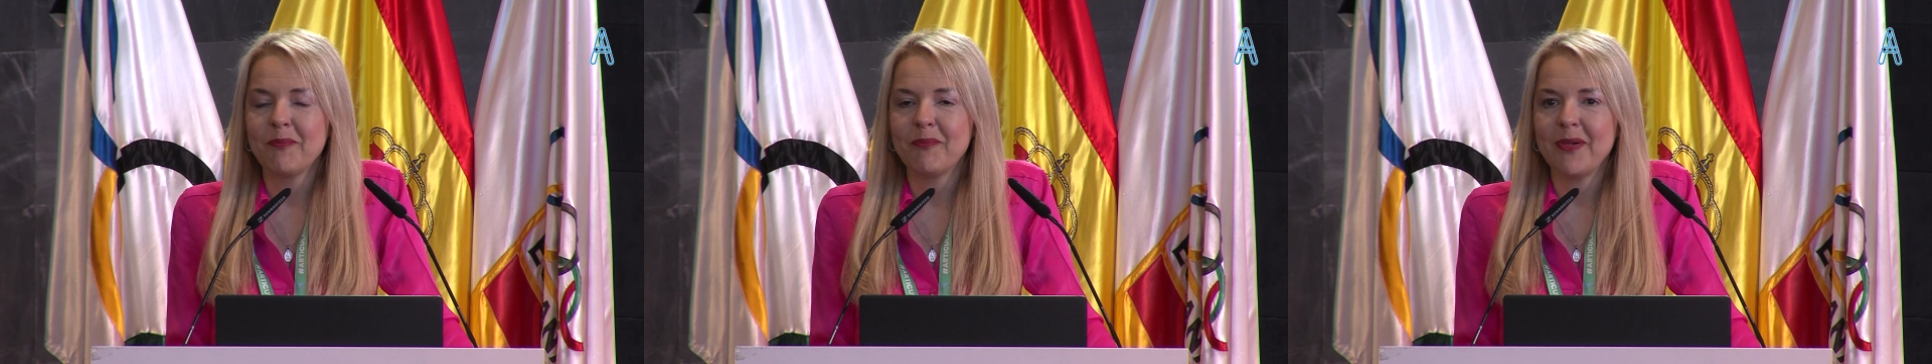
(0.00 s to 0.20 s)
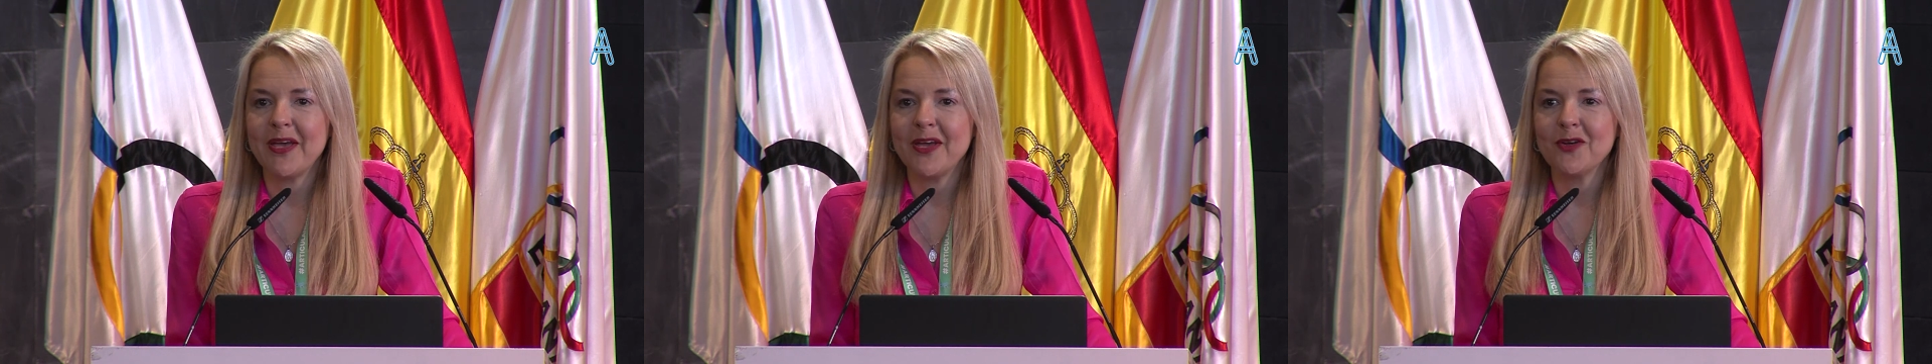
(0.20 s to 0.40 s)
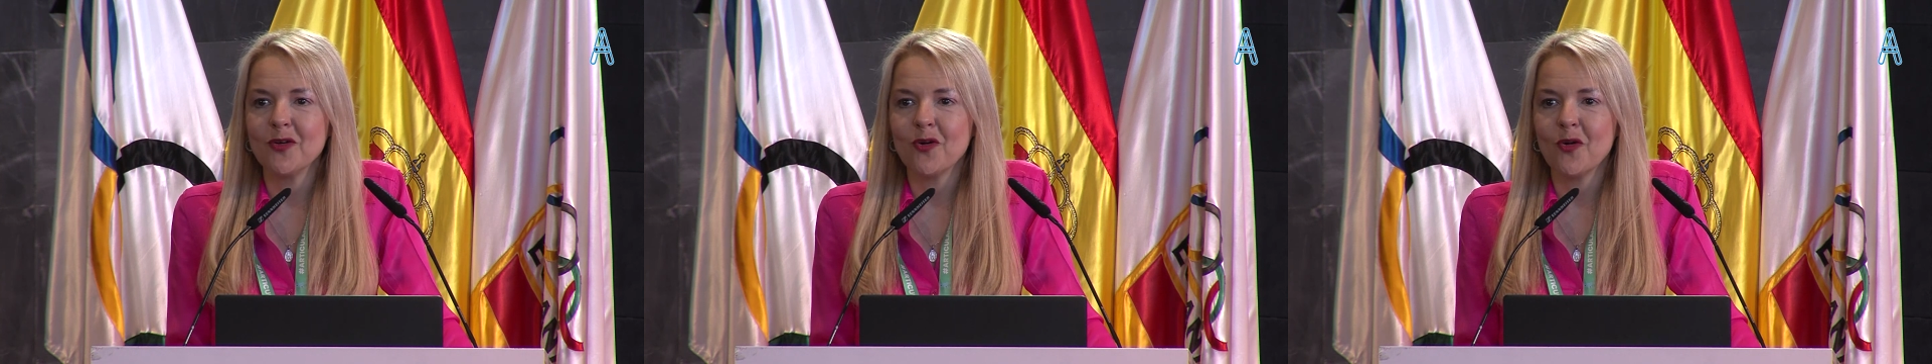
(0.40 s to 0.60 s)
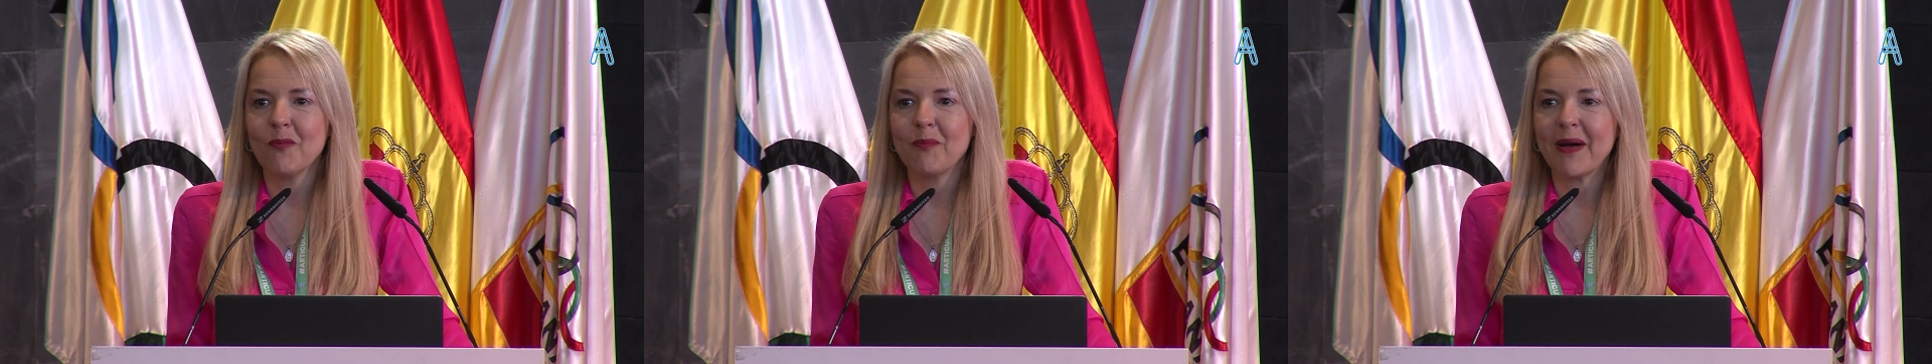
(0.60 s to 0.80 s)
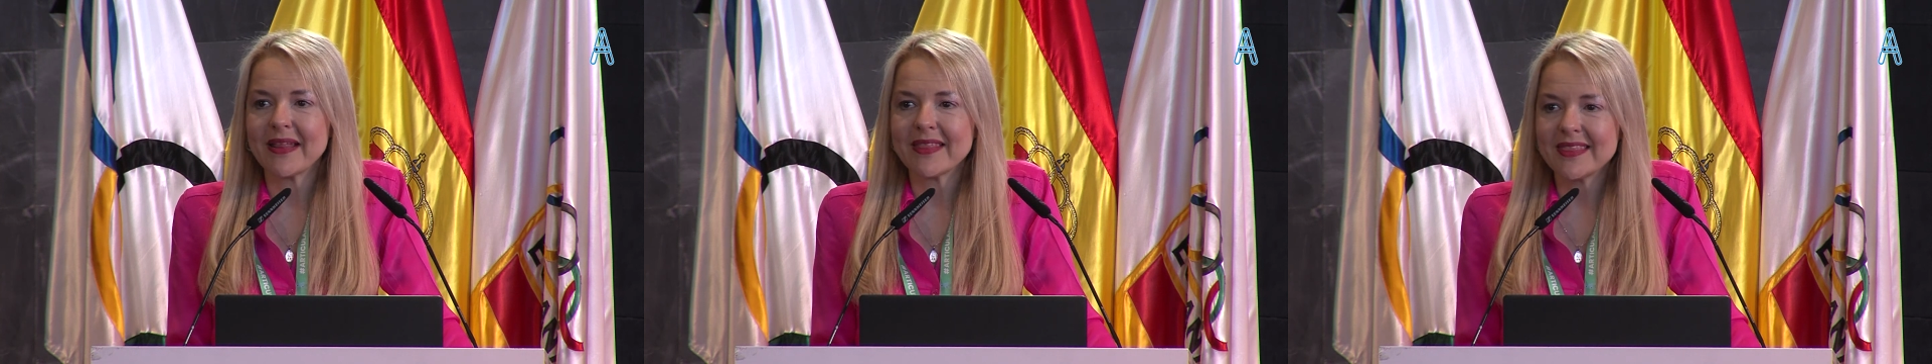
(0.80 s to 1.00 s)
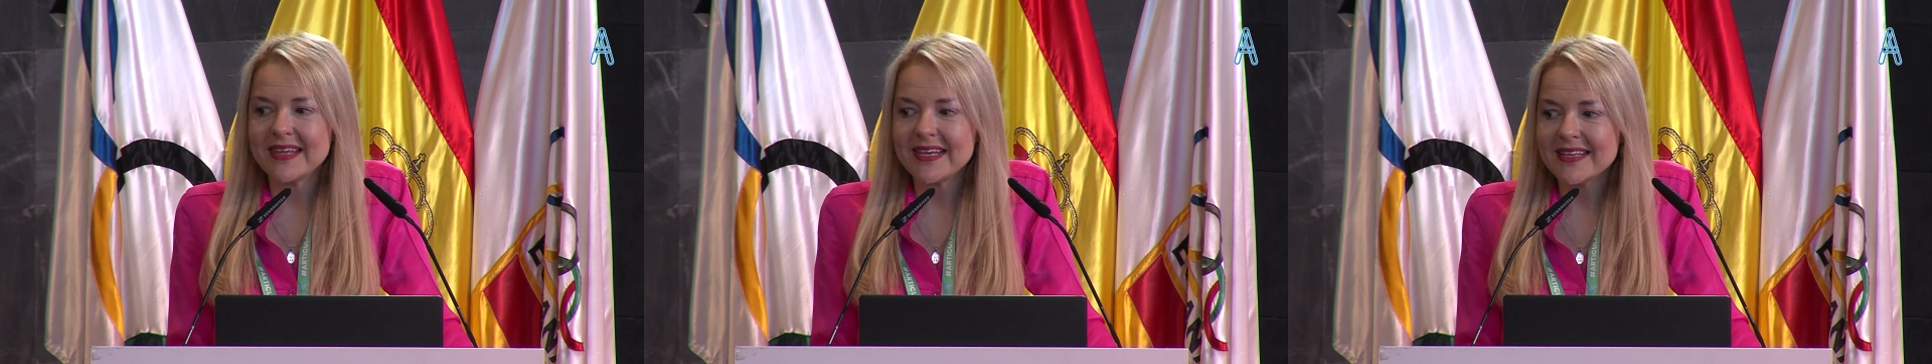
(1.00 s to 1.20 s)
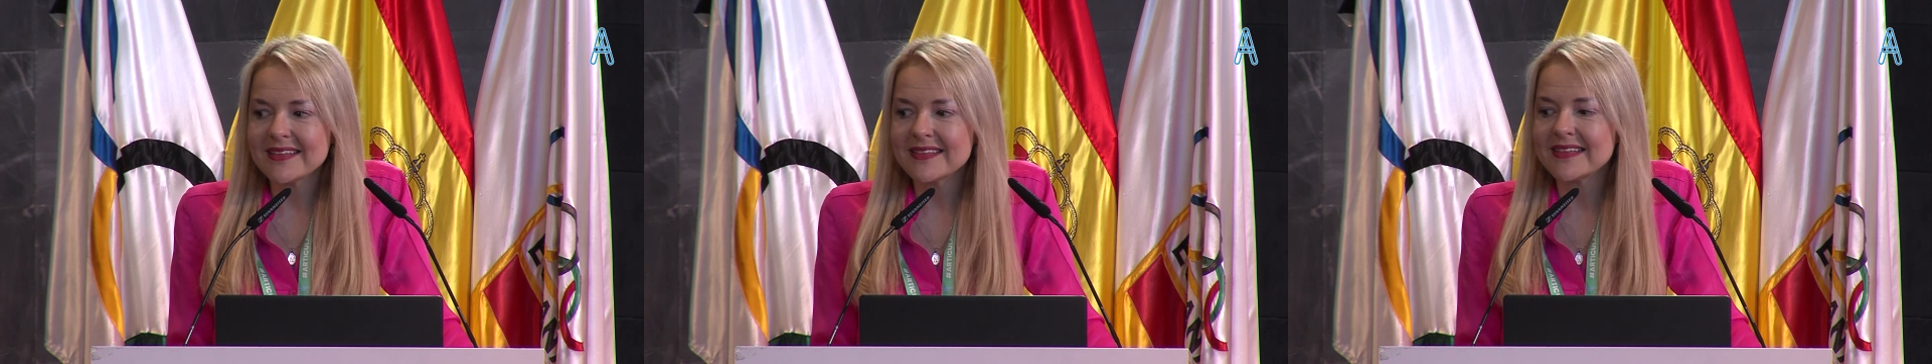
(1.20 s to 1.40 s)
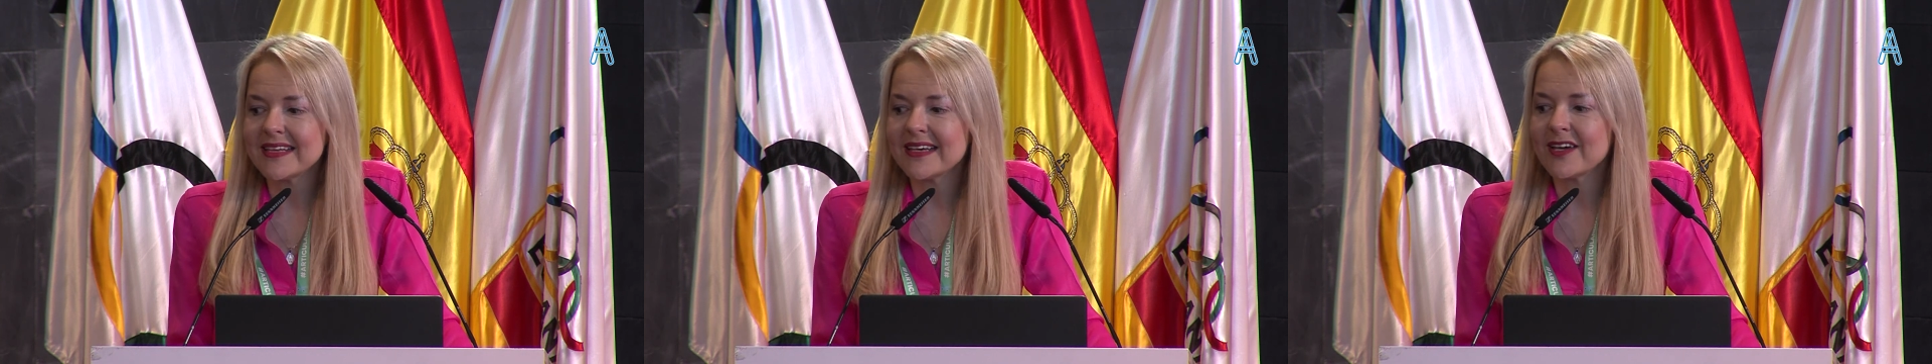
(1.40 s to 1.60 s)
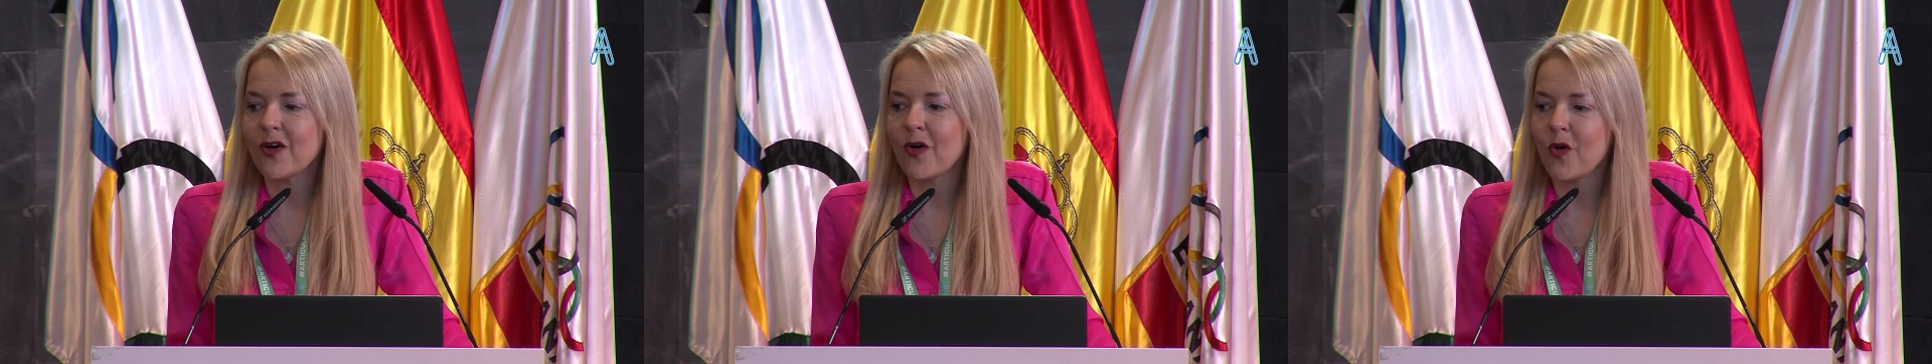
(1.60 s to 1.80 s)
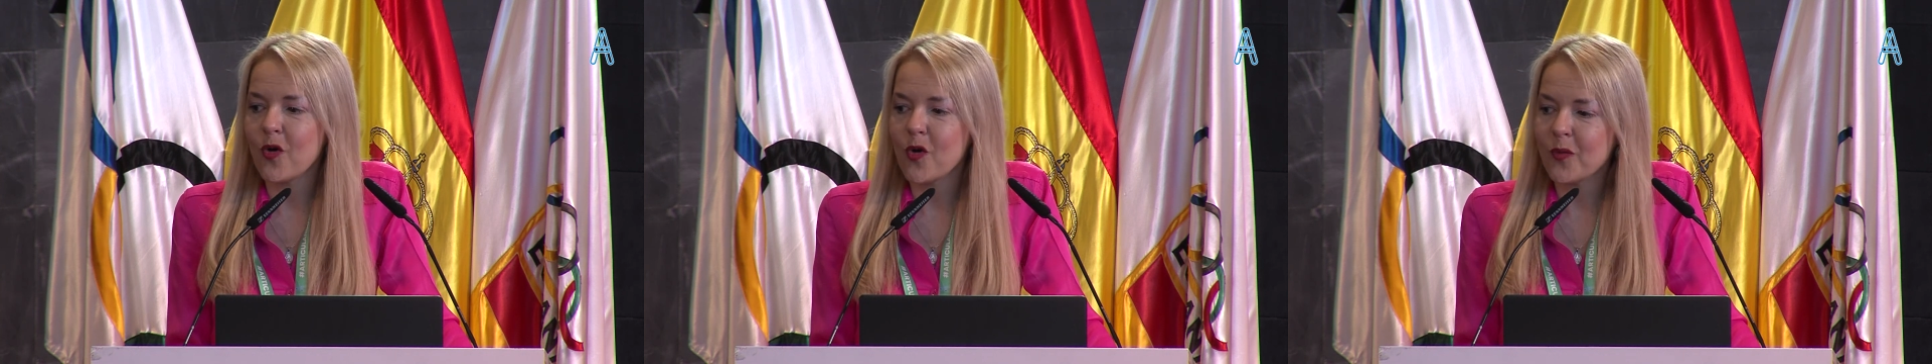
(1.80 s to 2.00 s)
pero paciente,
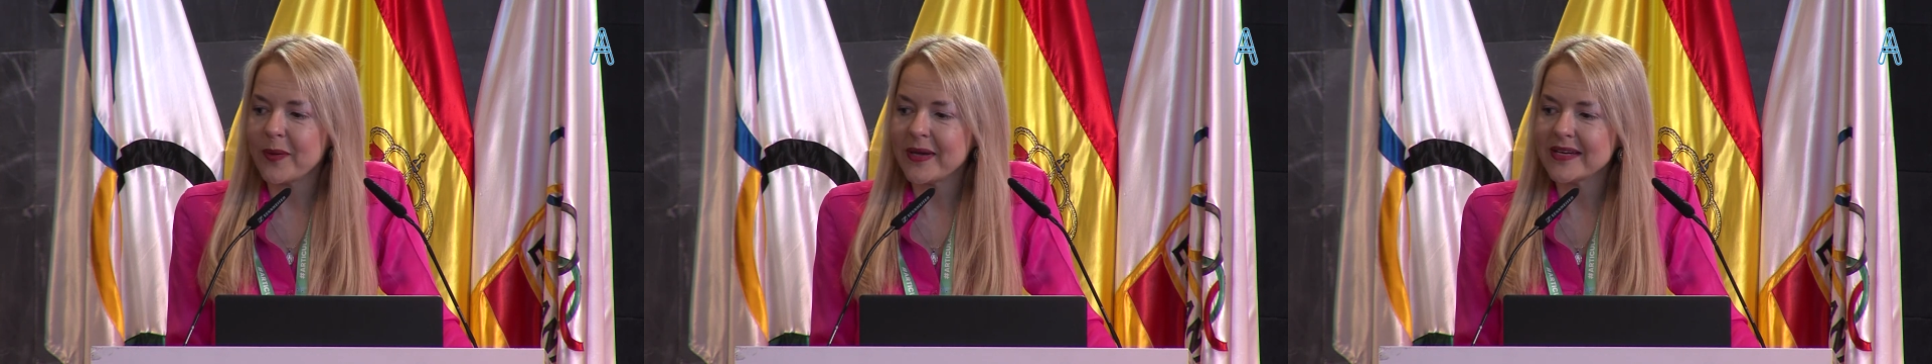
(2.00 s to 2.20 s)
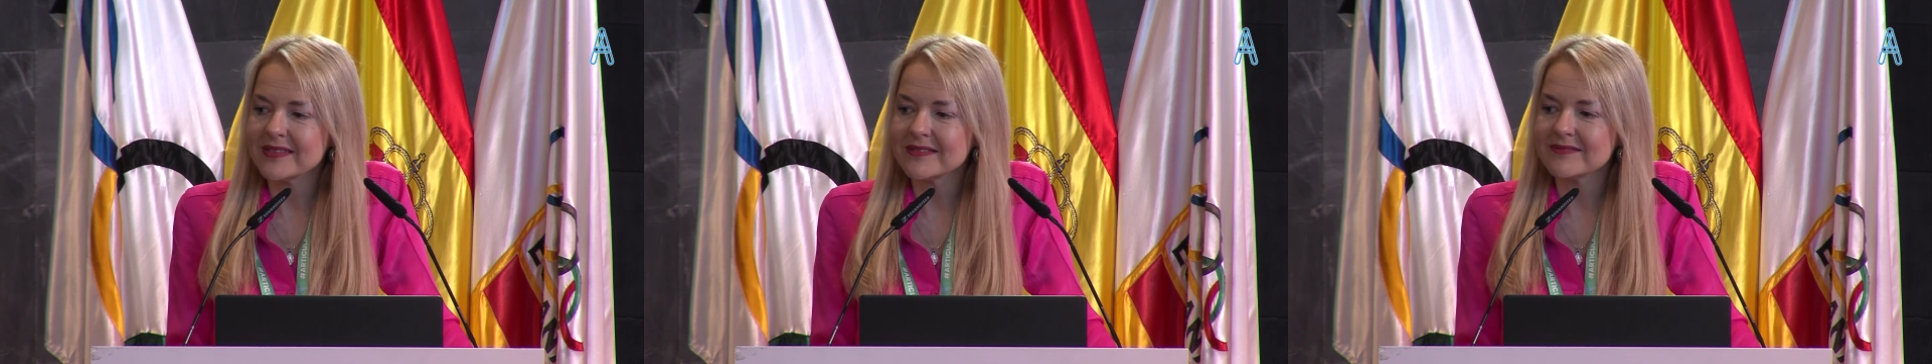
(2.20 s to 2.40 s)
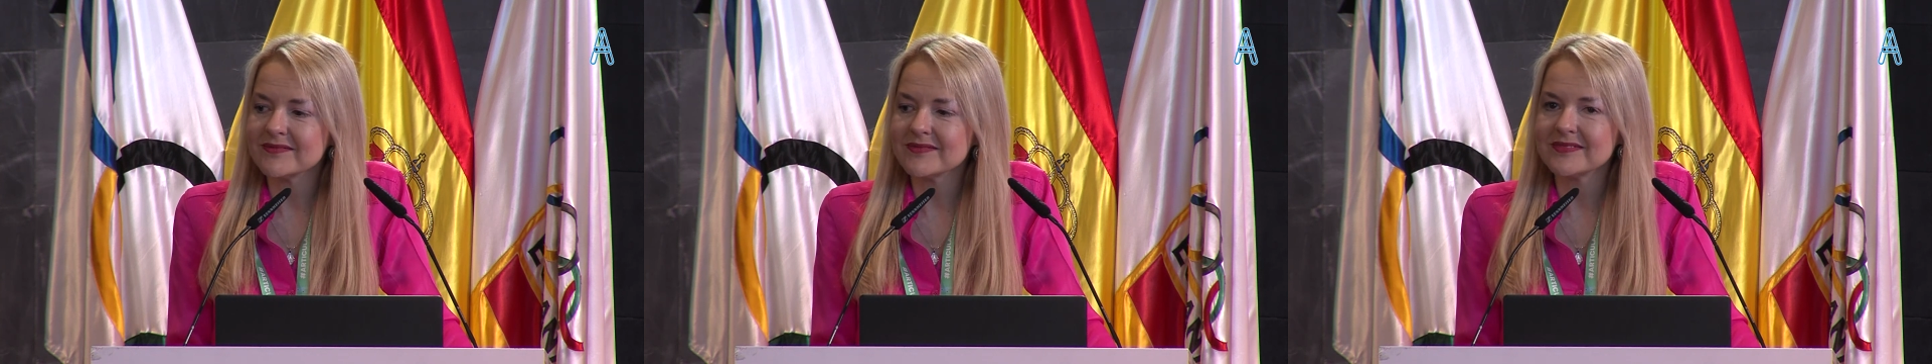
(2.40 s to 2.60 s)
joven,